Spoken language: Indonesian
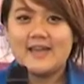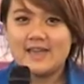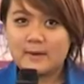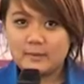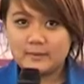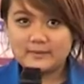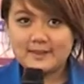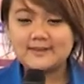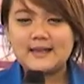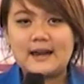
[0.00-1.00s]
Ya
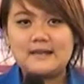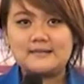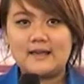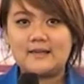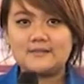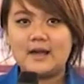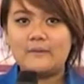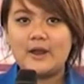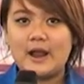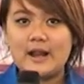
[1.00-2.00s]
pemirsa sekarang saya
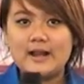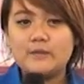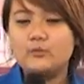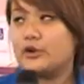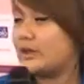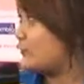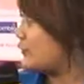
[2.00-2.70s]
sedang berada di Mooncake